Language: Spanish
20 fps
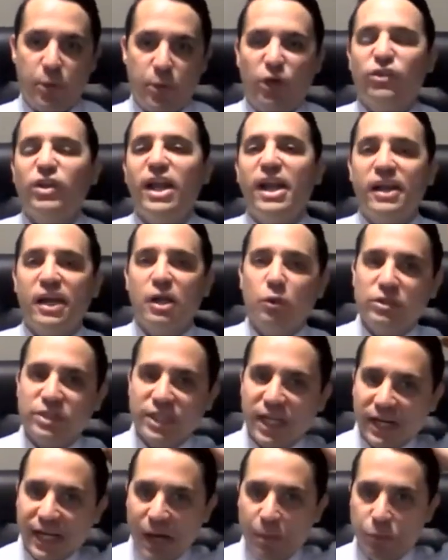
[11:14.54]
Pero esa es la
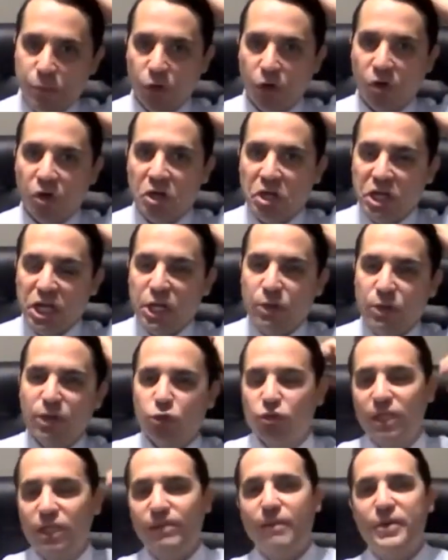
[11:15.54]
renuncia al cambio. Y no
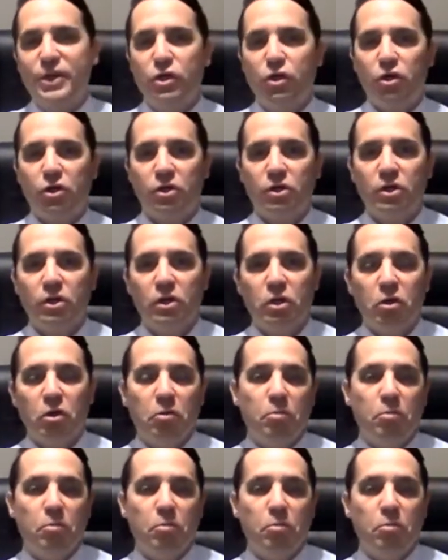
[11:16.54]
es un tema menor,